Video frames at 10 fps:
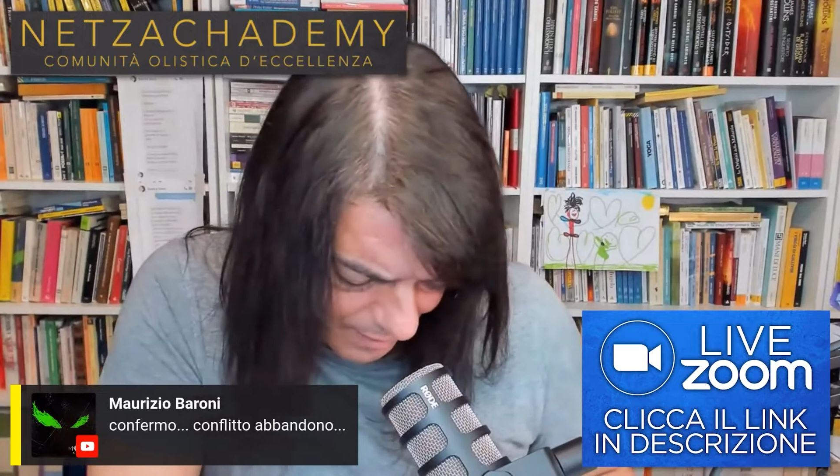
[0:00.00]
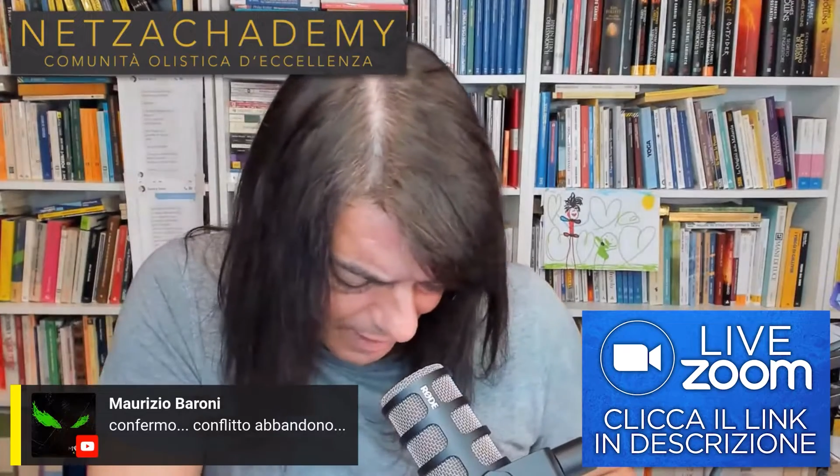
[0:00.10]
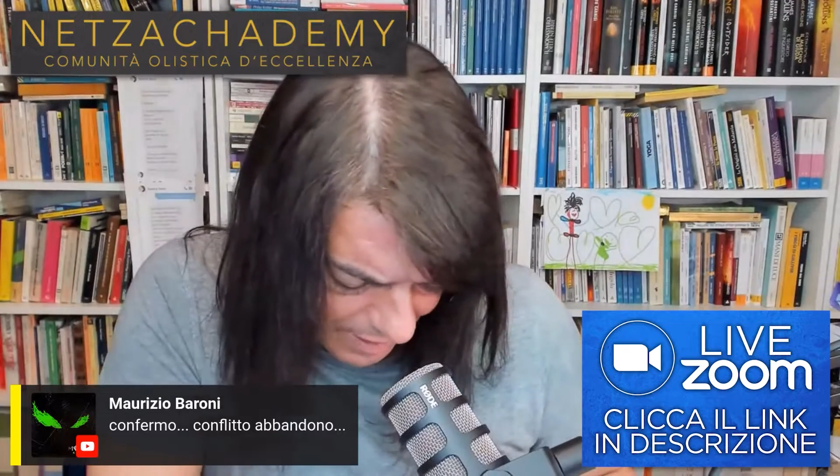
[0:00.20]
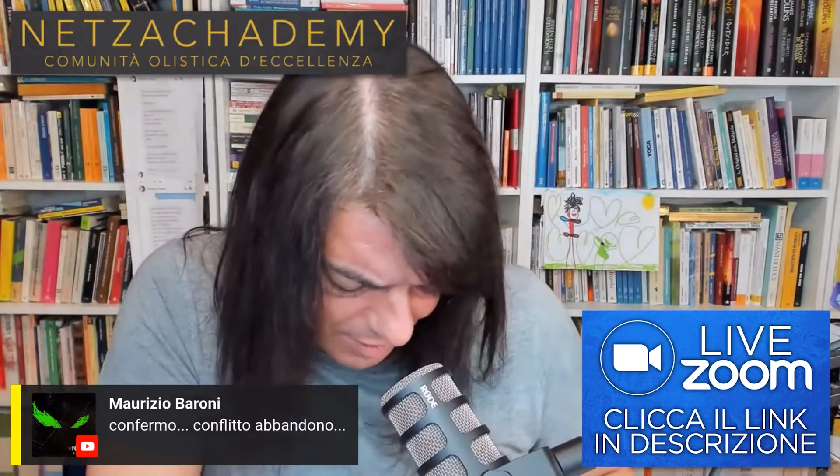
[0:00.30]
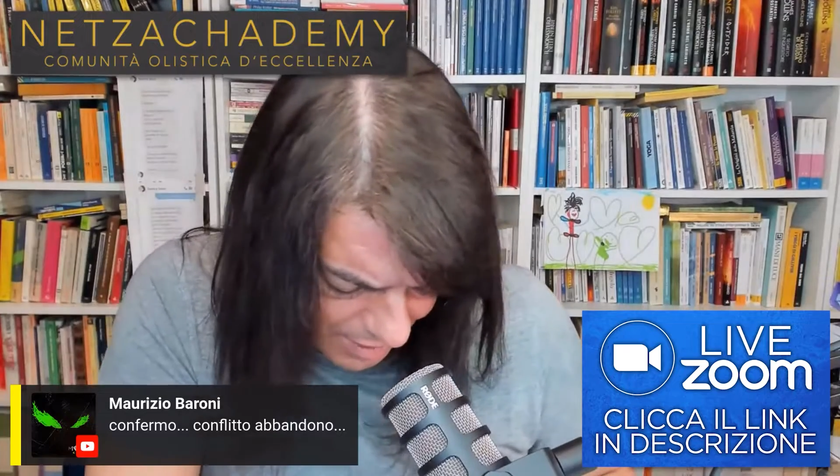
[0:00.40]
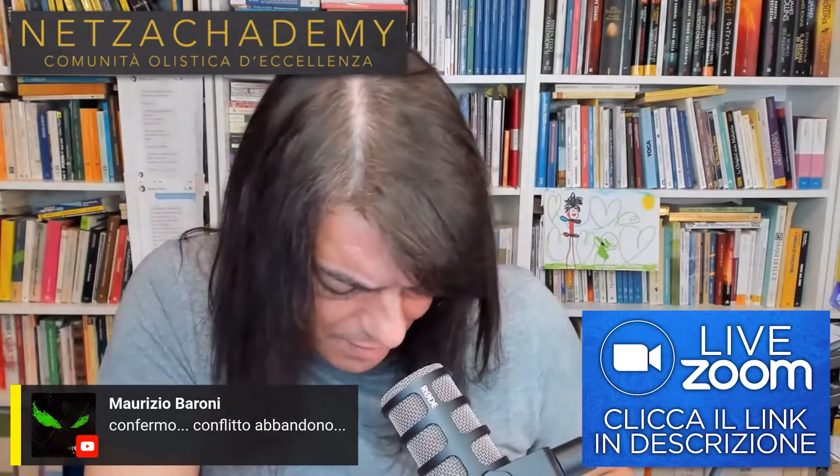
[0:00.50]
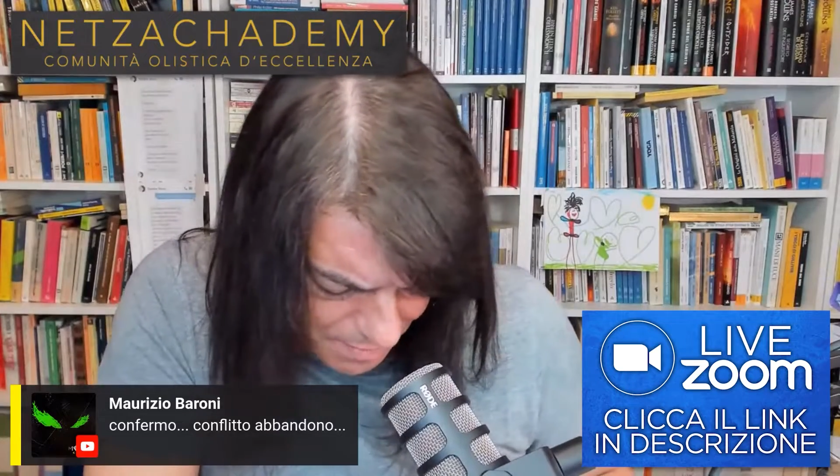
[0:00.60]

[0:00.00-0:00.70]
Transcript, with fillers: Allora,